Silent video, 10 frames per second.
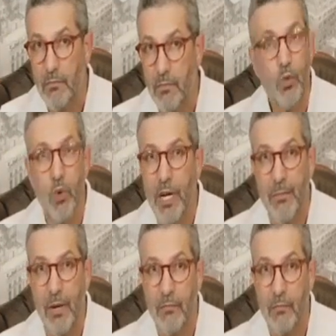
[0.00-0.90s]
قلت له
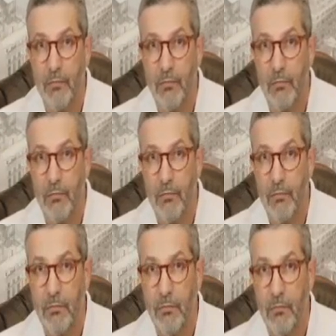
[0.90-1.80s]
كلمه
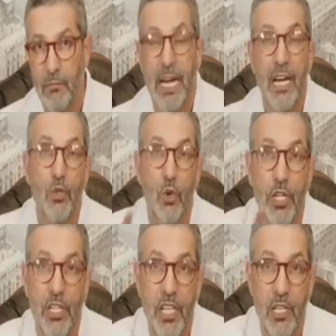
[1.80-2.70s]
قال لي
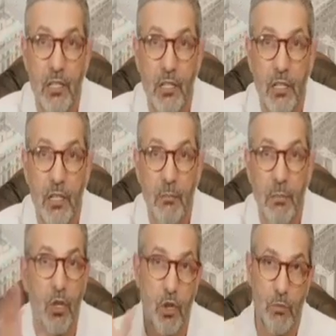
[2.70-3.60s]
توعدني ما
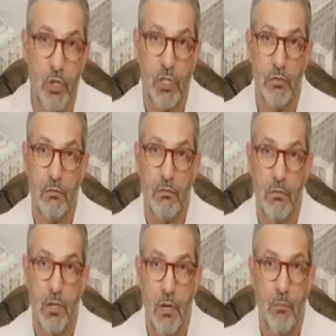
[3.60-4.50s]
تظلمش
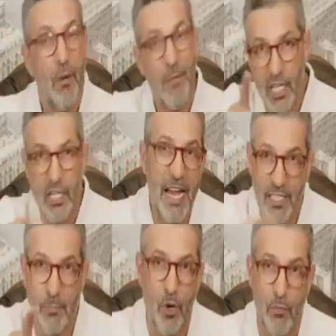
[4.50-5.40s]
بون ما هضرش معايا
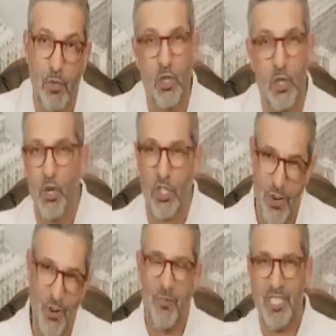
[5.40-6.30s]
تبون باش ما نزوخش انا
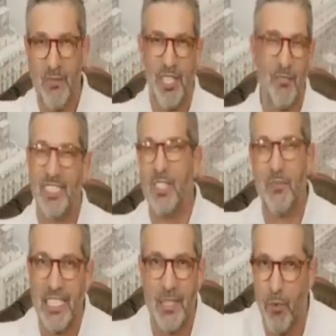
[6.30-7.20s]
نقول لكم هضر معايا ما هضرش
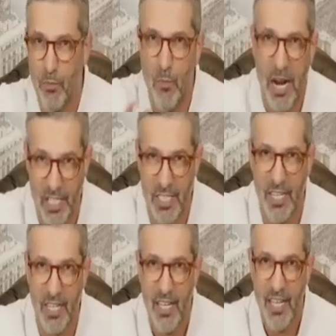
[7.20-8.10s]
معايا تبون
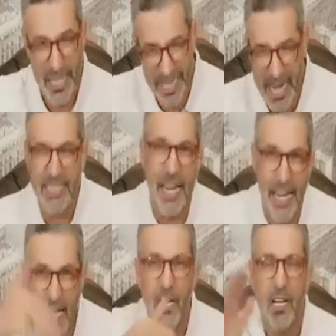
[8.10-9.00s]
مباشره يعني عن
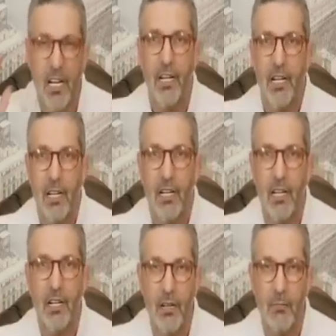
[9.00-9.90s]
طريق آه،
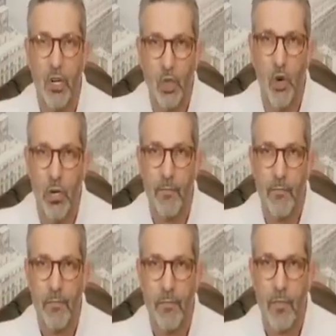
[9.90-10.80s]
آه، مرسول
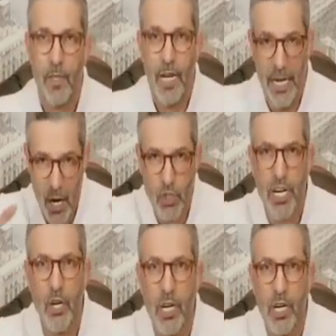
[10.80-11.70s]
قال لي واش راه
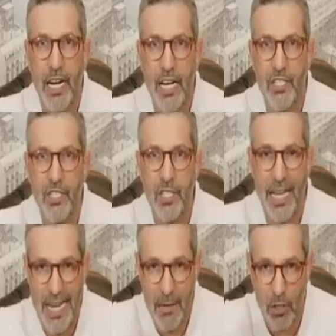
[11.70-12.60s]
يقول لك الرئيس
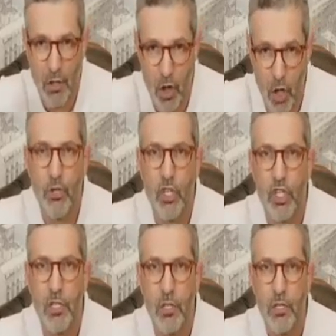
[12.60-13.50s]
قال لك ما تظلمش
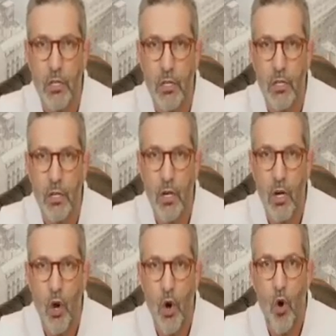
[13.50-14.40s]

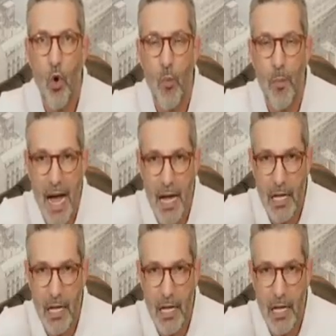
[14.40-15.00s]
وما